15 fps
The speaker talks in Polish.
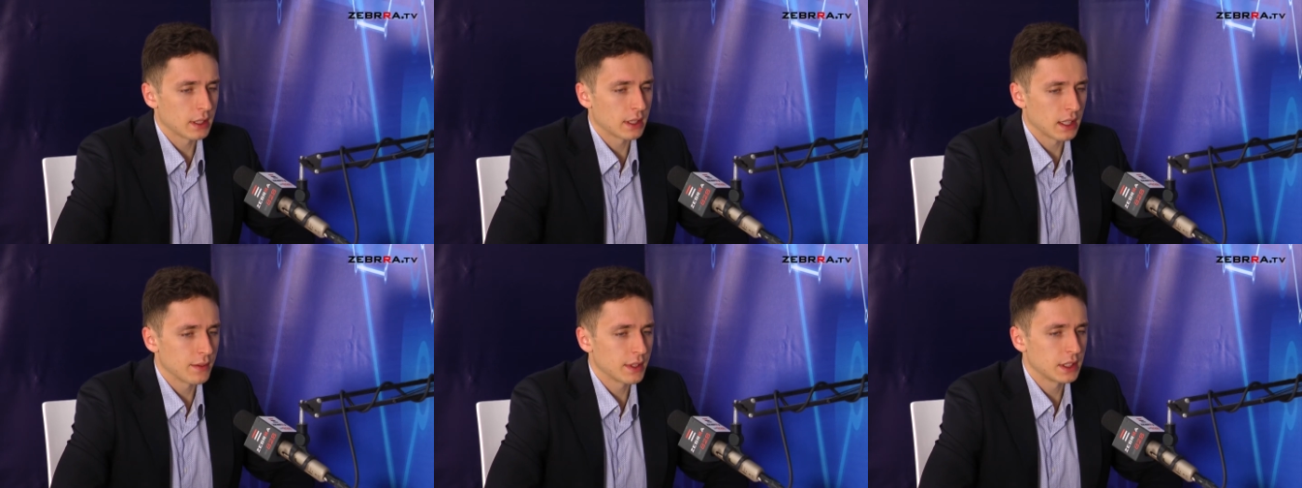
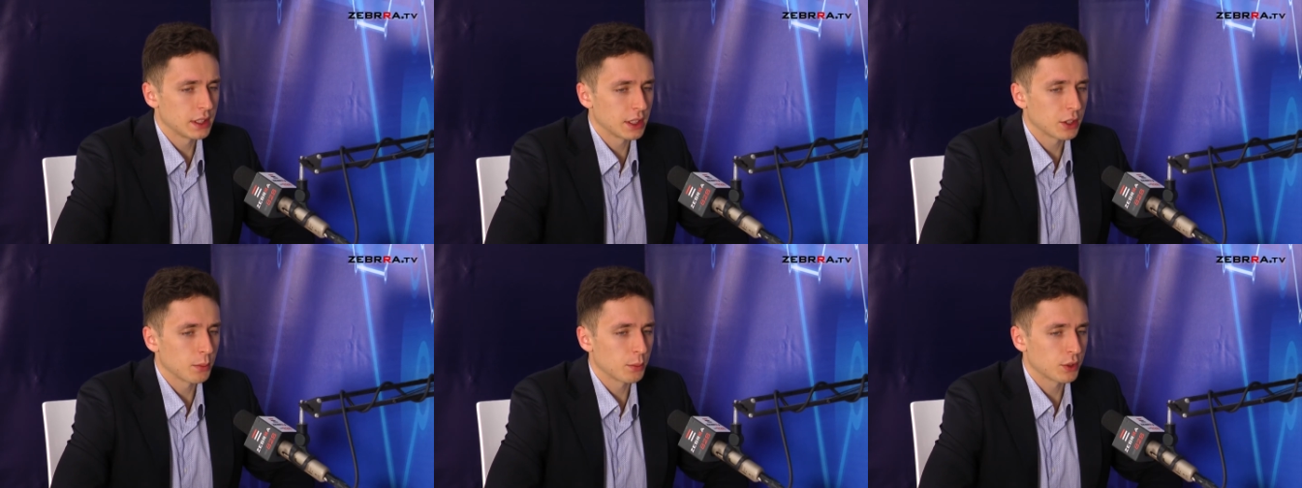te
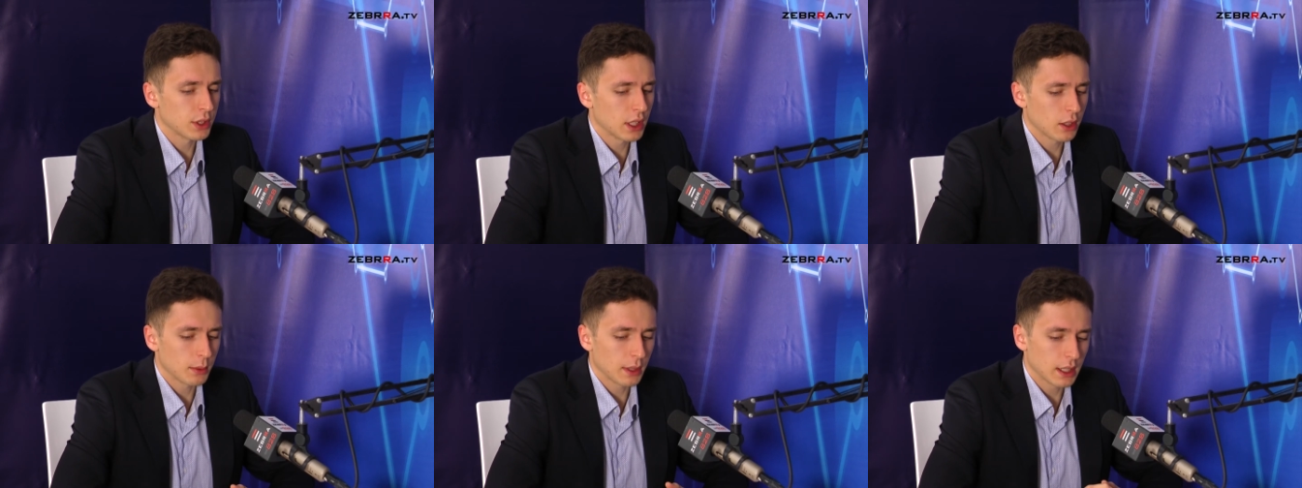inwestycje się
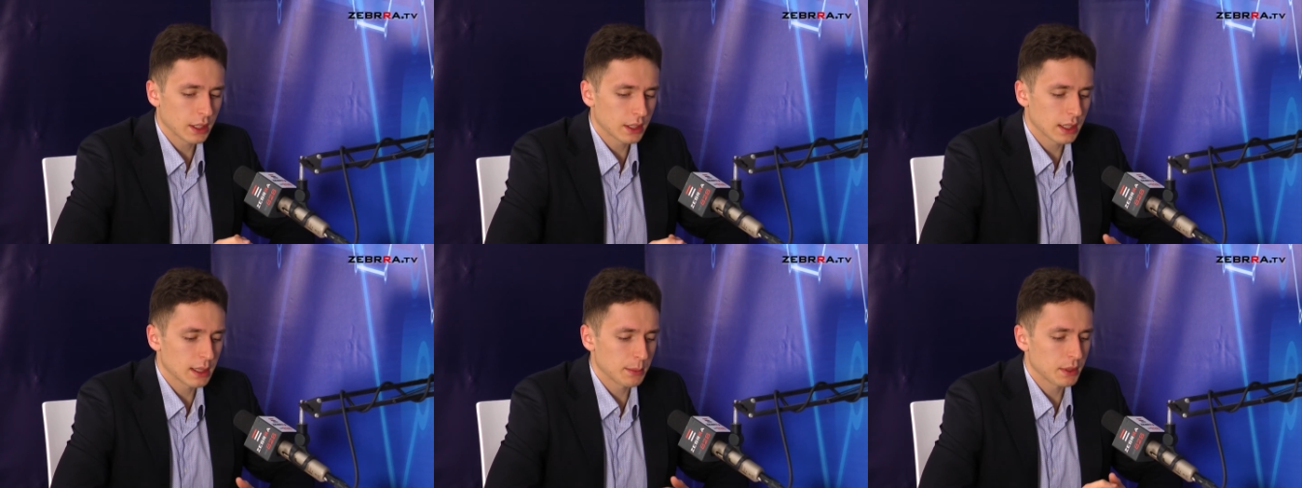opóźniają, a ja
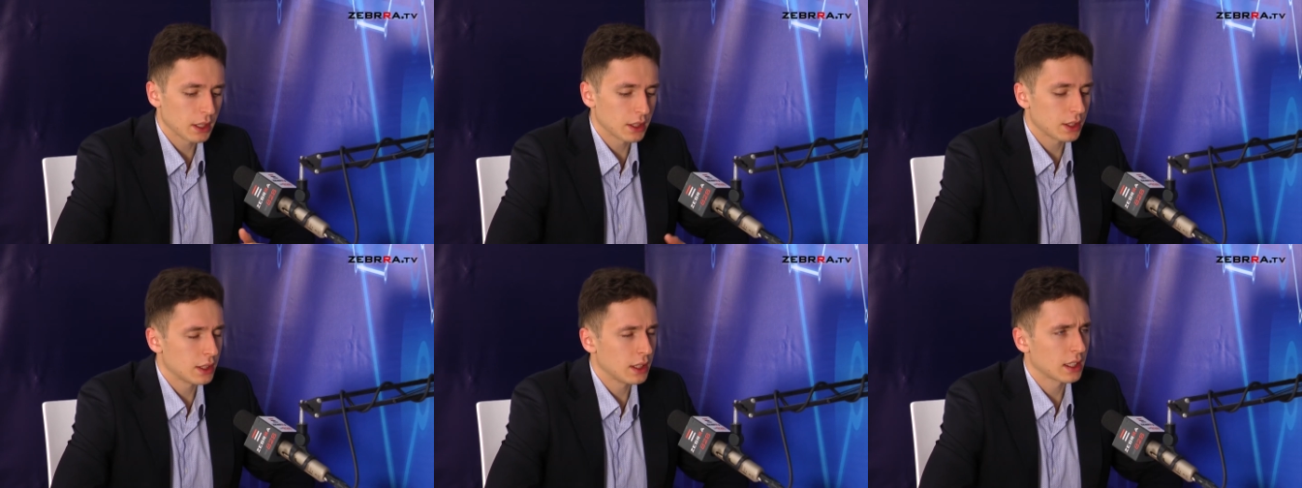chciałem
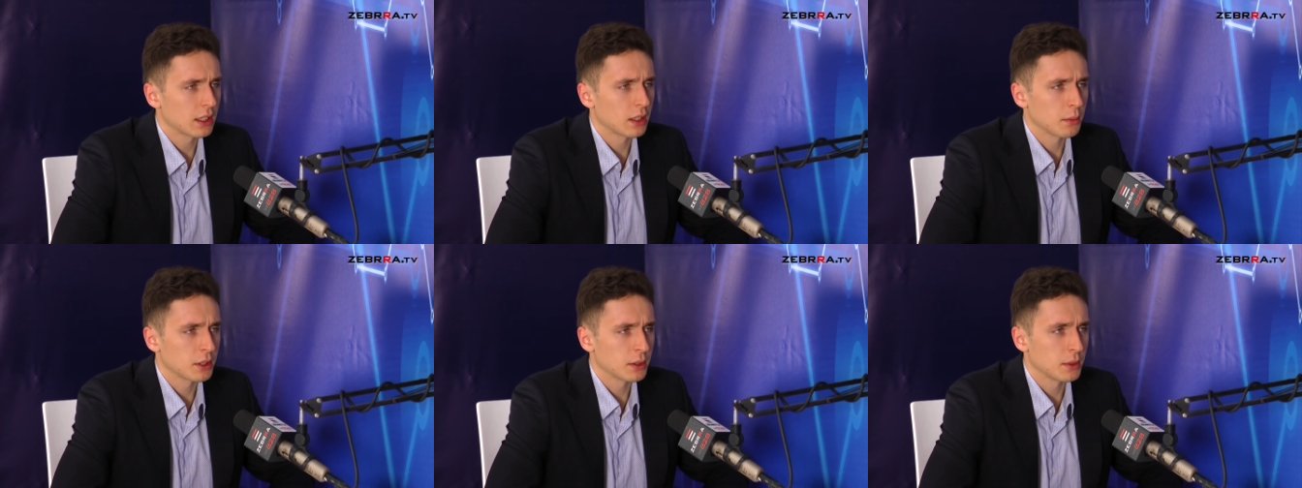zapytać,
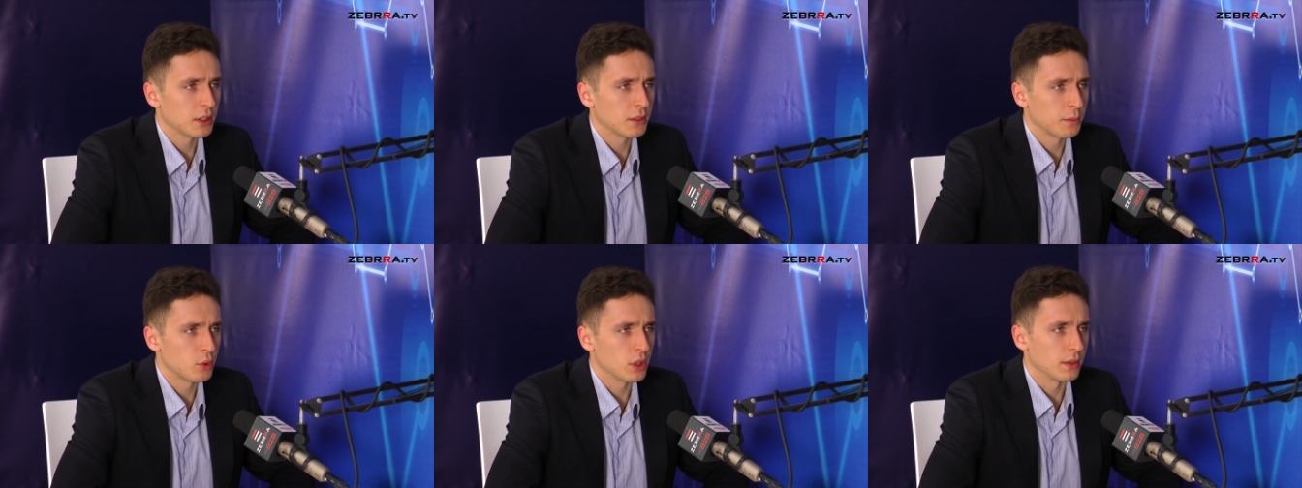jaki to może
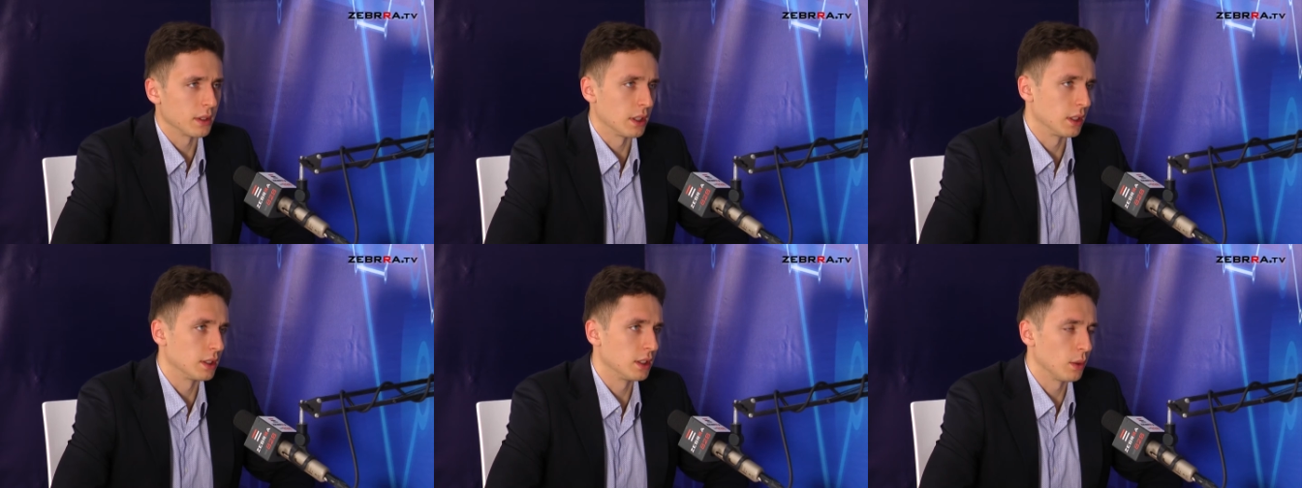mieć wpływ
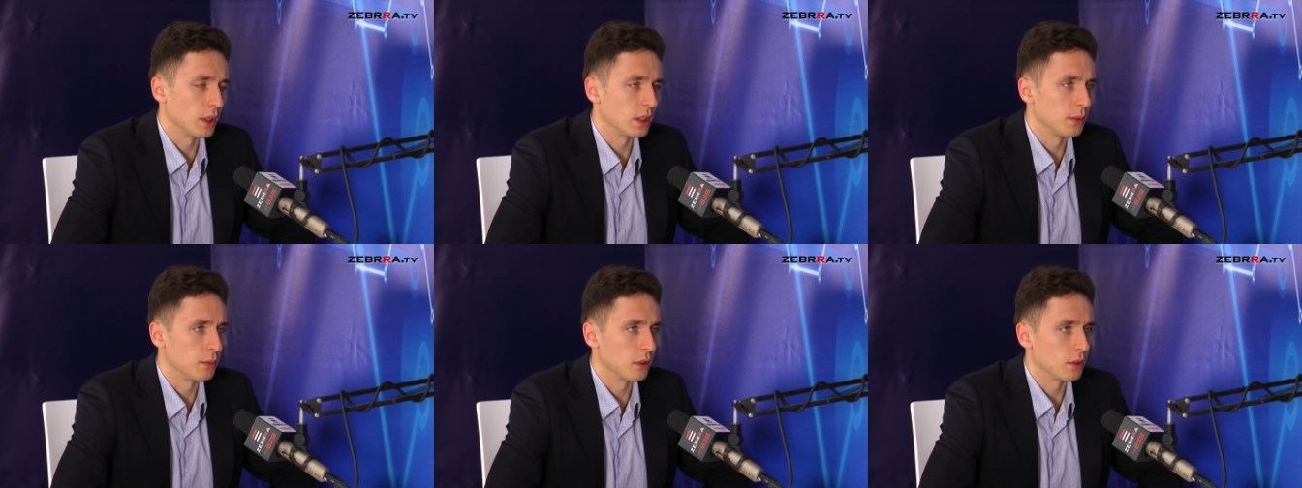na
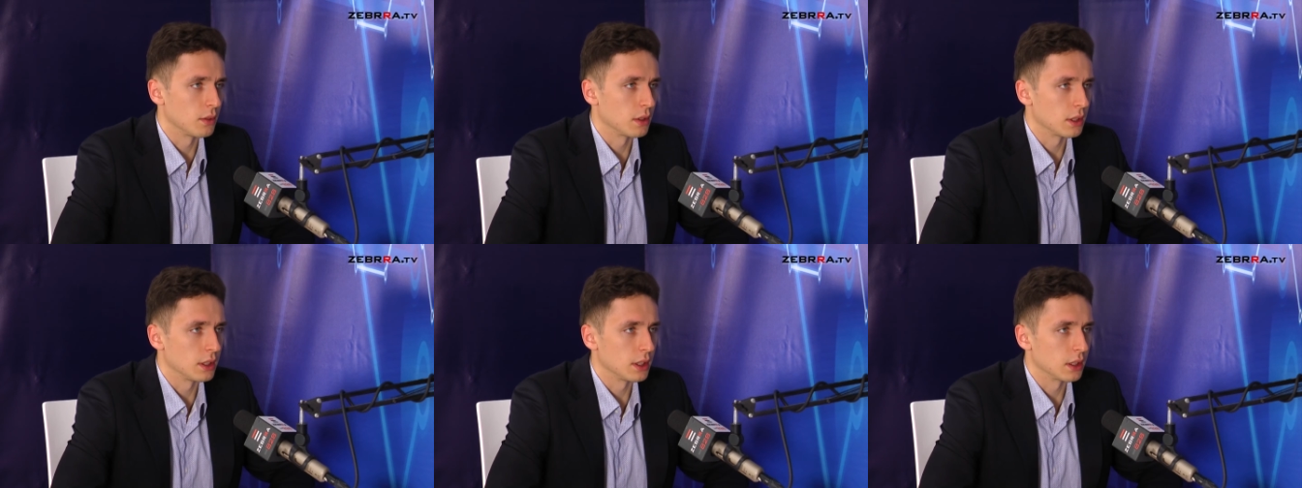działanie
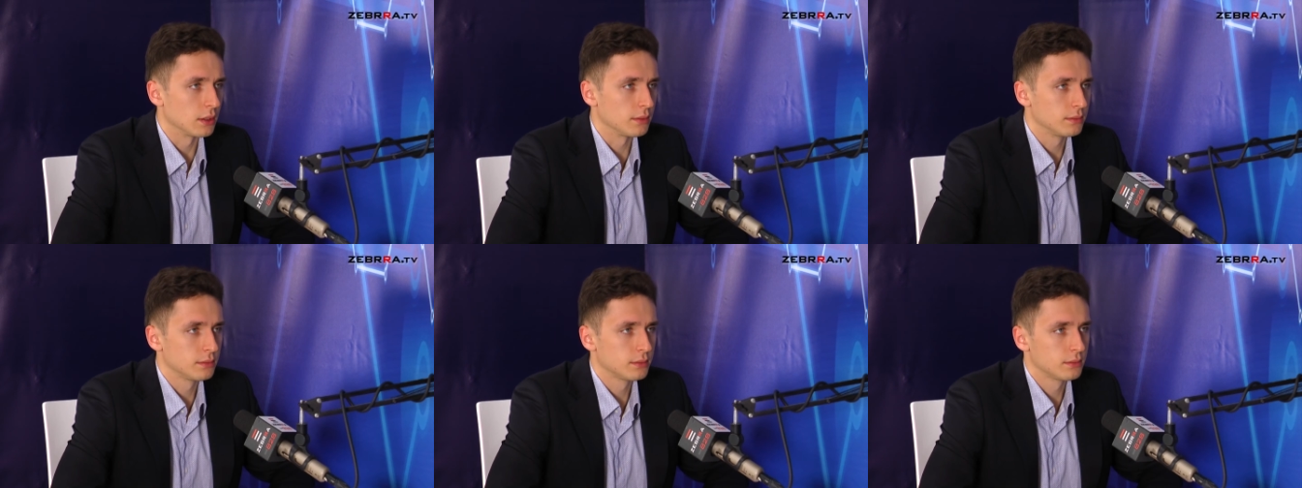portu
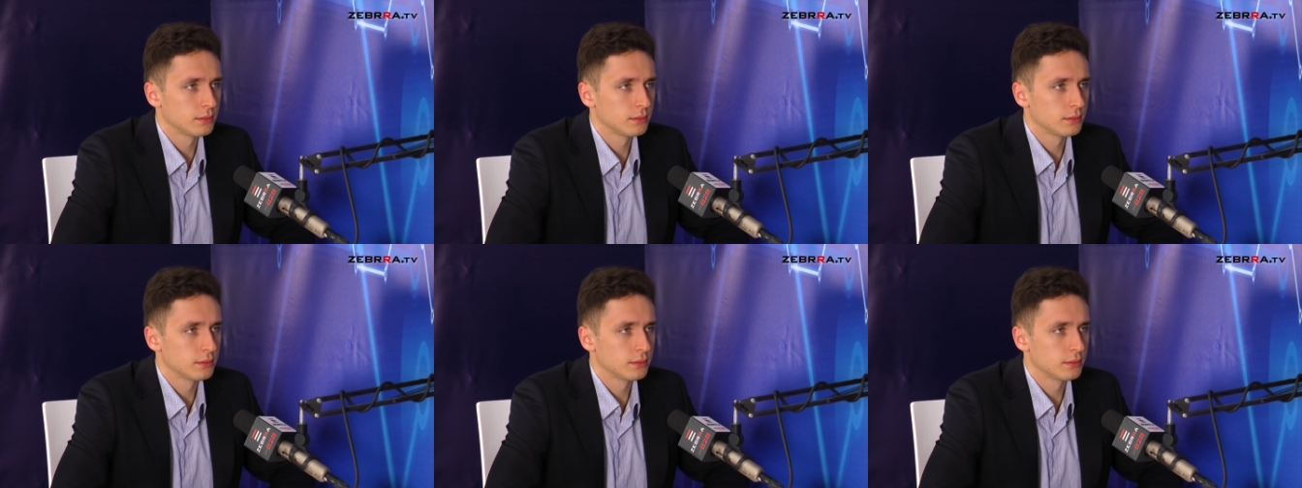lotniczego?